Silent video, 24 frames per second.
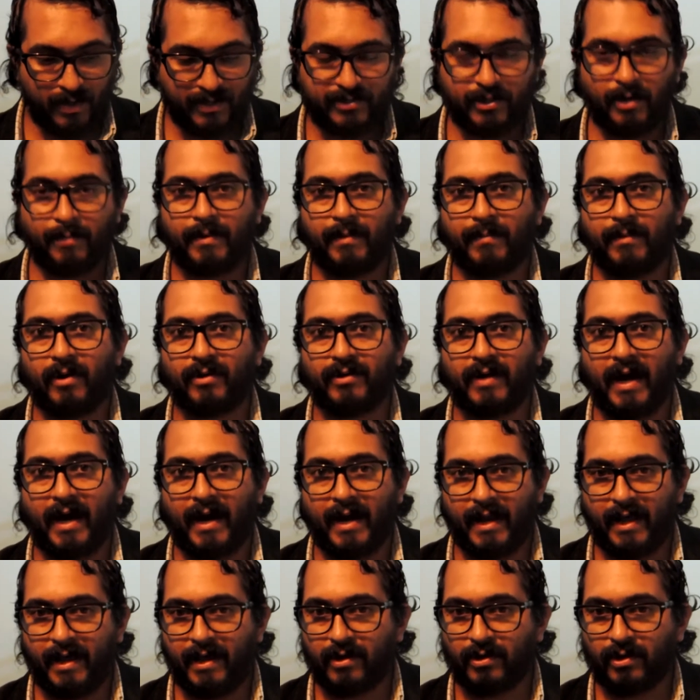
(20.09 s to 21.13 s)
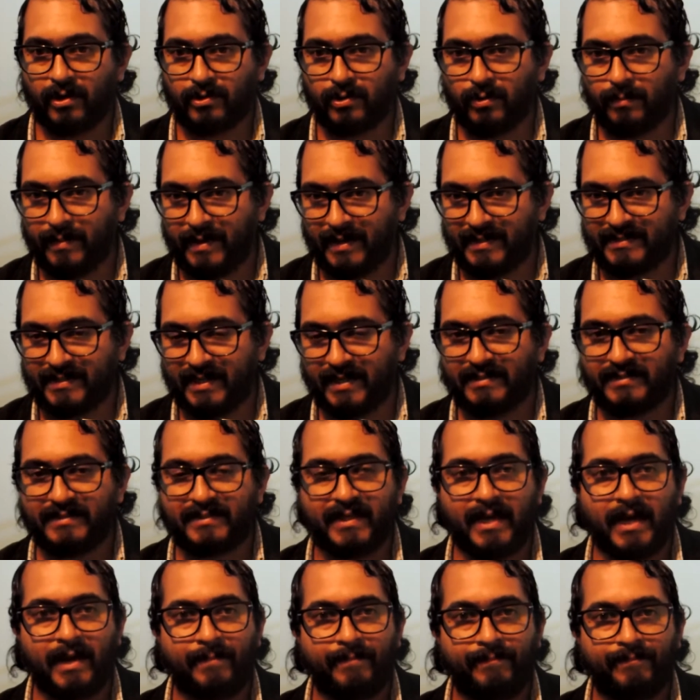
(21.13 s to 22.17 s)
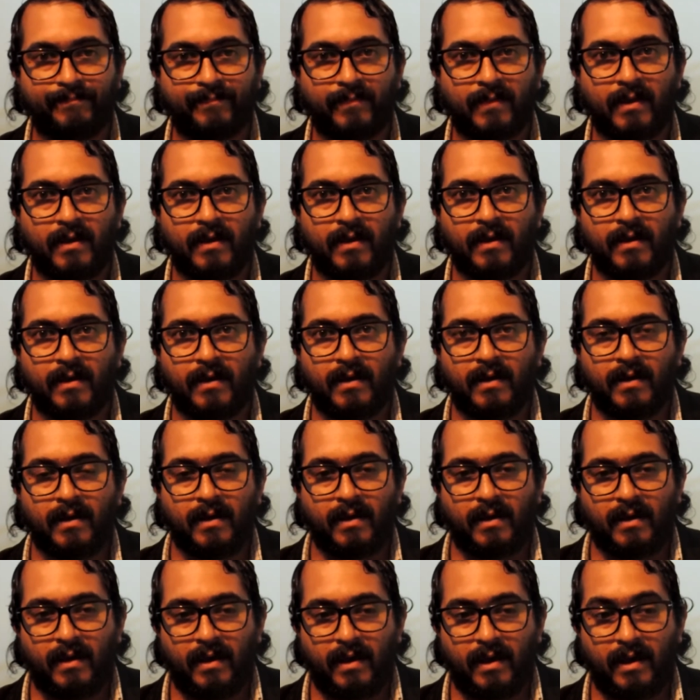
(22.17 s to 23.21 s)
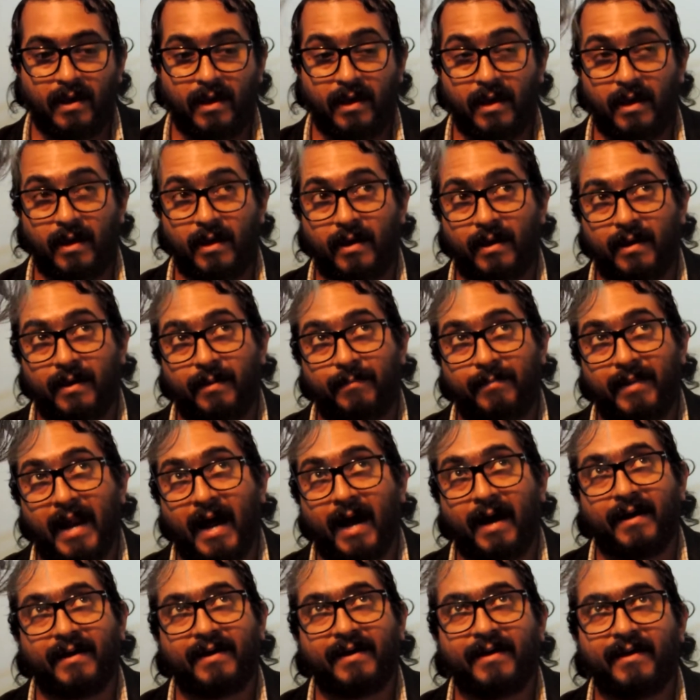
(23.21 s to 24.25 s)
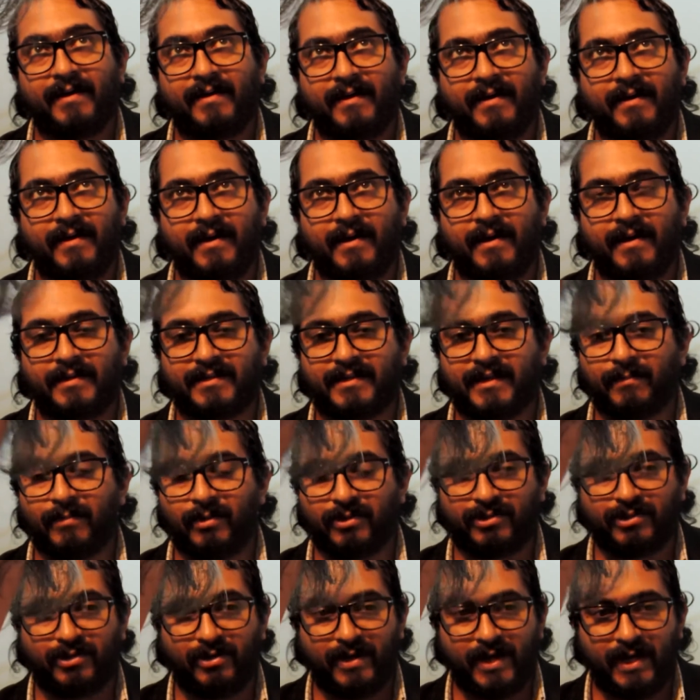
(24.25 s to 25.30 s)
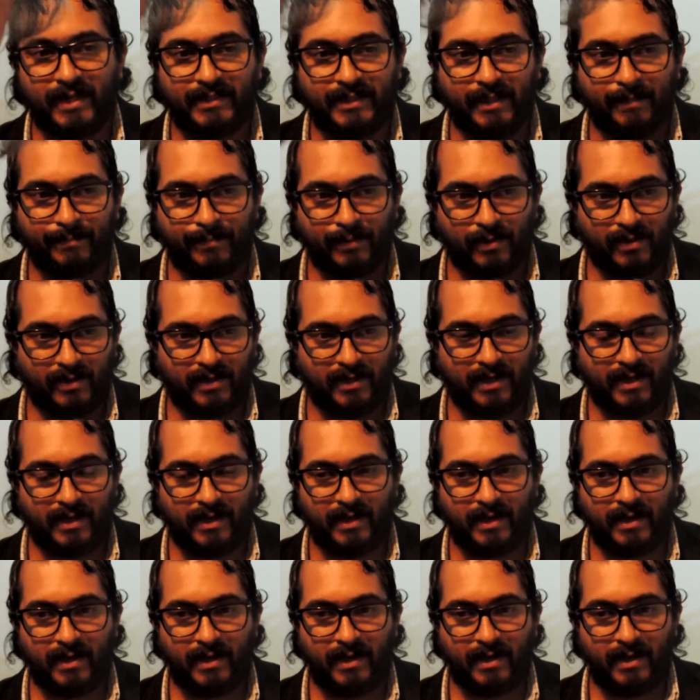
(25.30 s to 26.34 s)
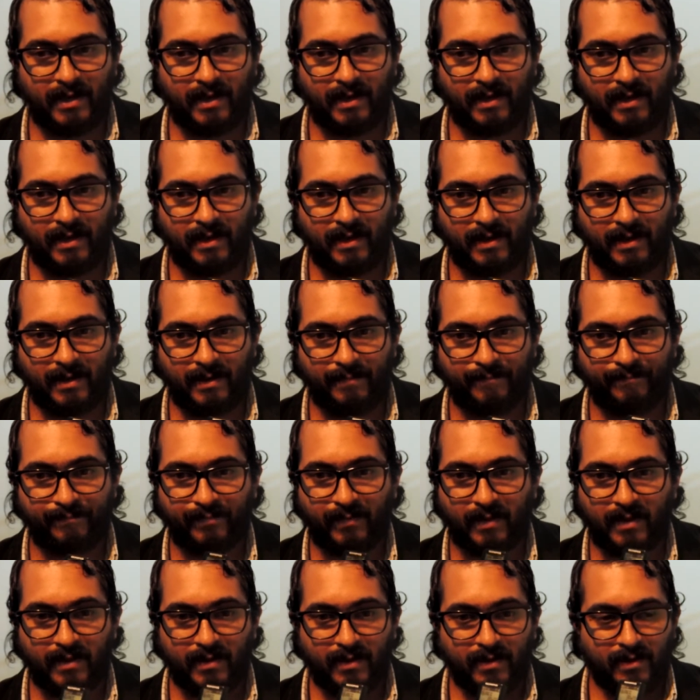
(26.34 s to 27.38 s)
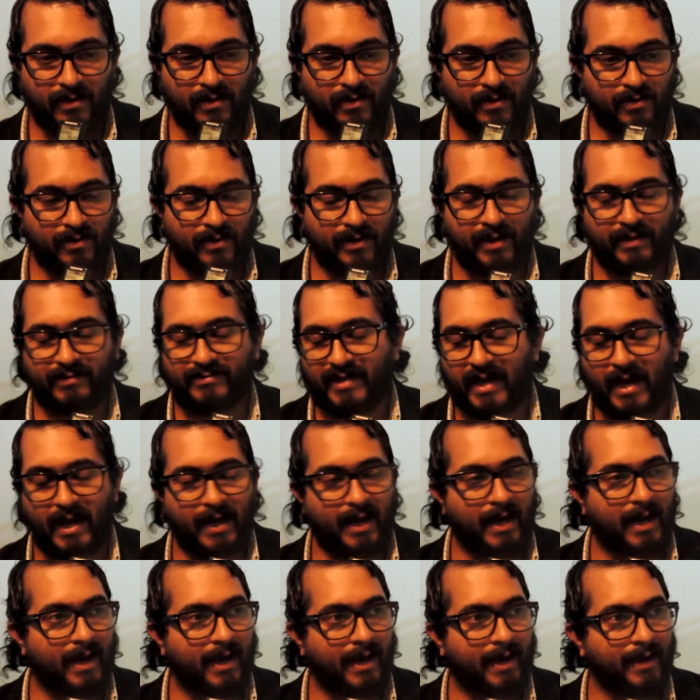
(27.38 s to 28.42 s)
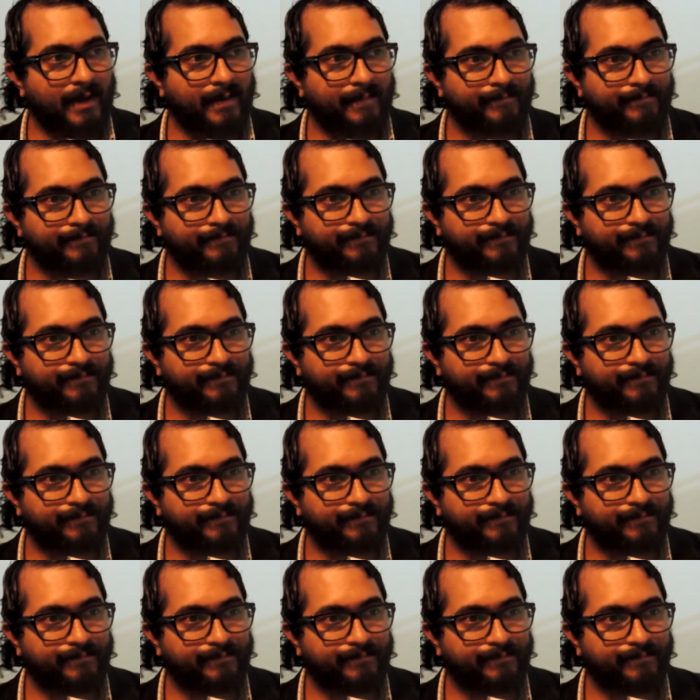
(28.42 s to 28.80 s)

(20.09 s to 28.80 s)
Luis, yo primero agradezco tu presencia. Eh, mira, es emocionante porque, eh, o sea,